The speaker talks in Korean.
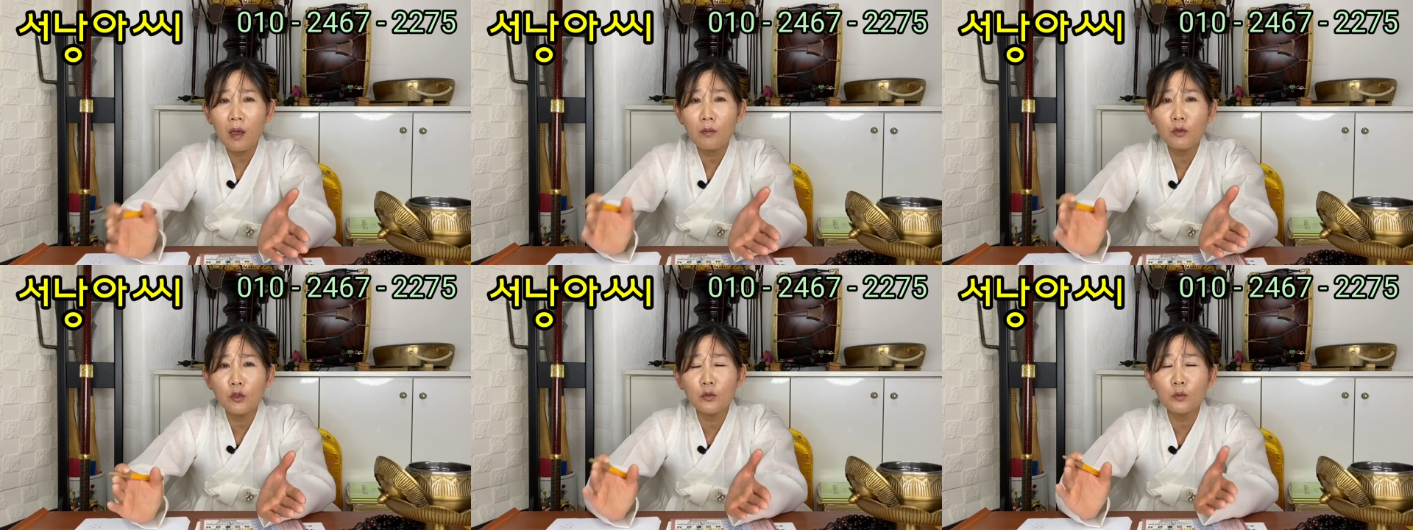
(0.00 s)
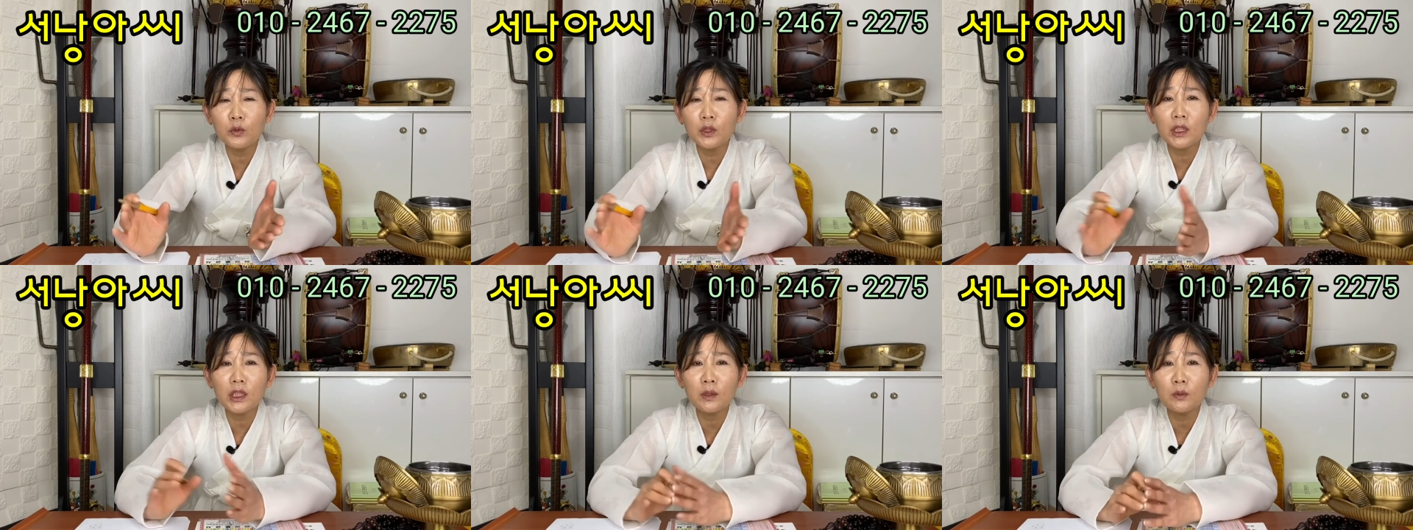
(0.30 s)
아무
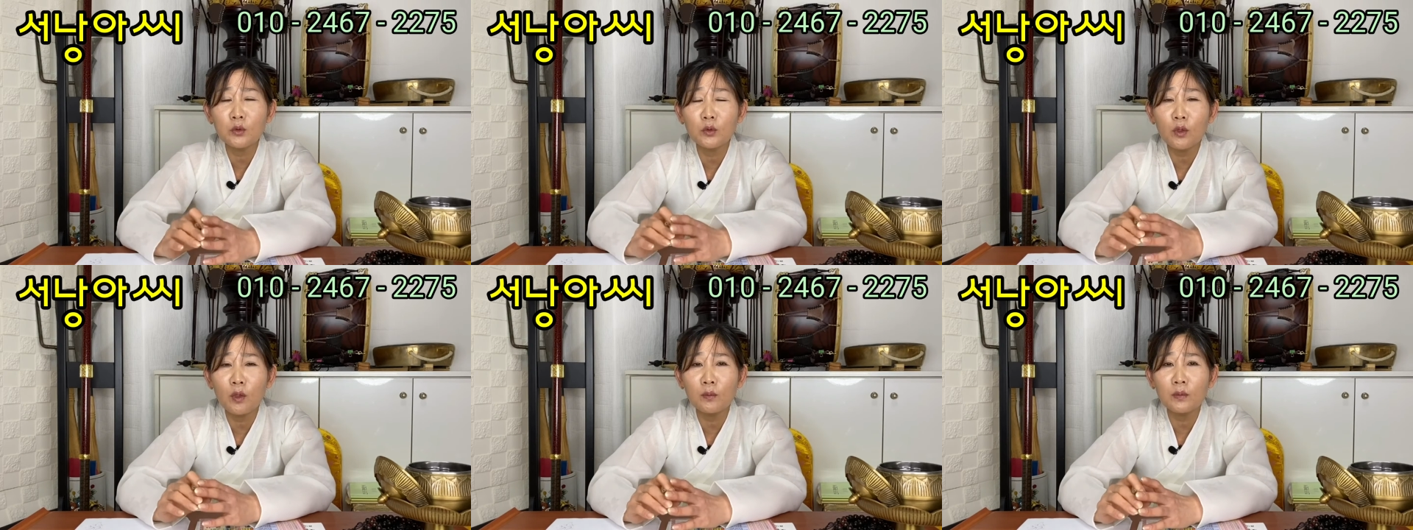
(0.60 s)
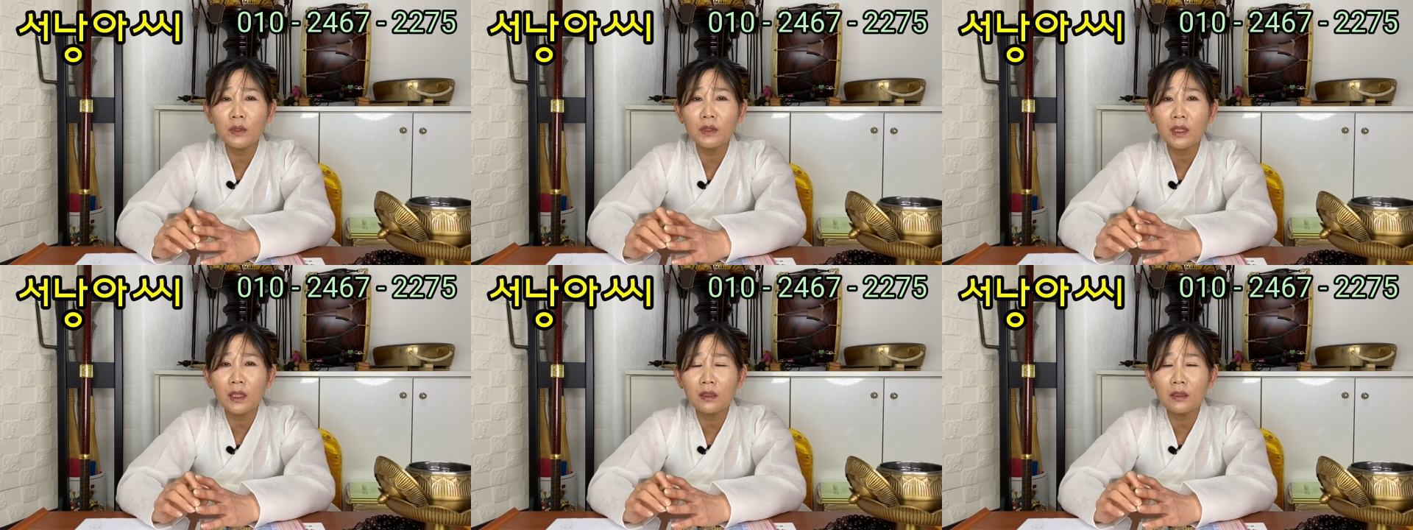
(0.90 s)
움직임도
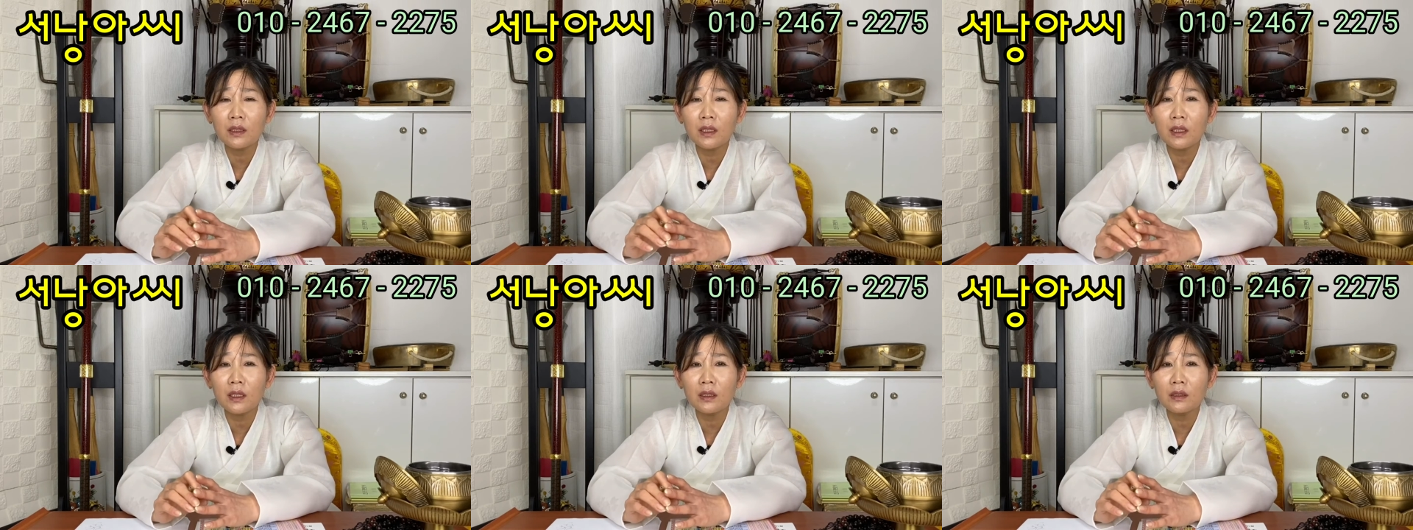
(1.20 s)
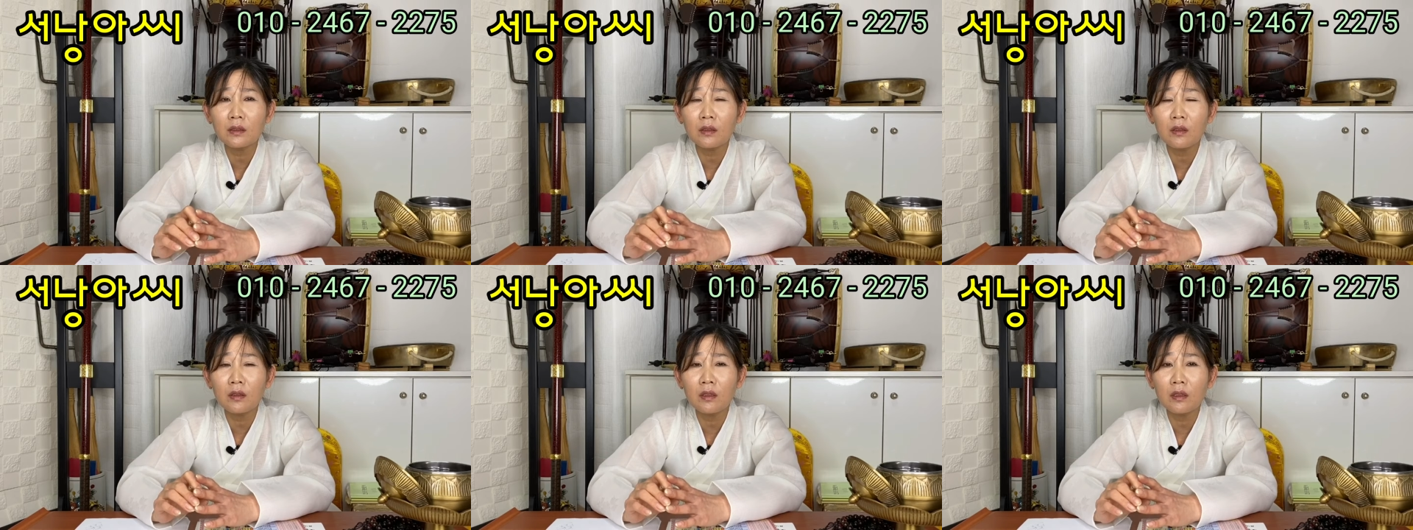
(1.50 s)
없는
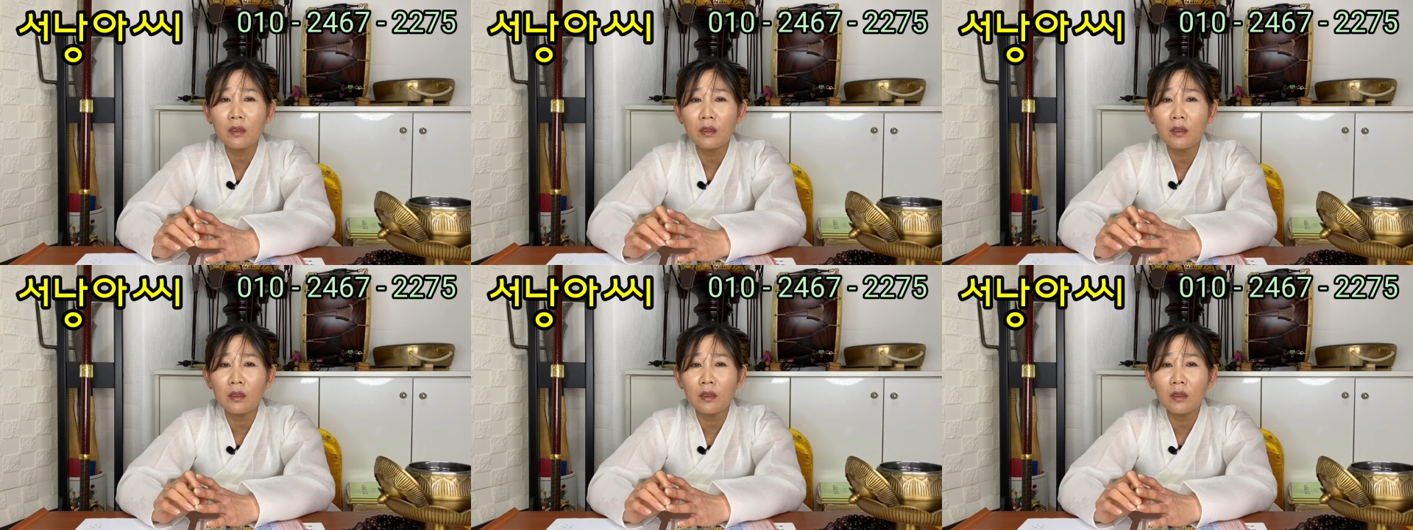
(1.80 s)
상태에서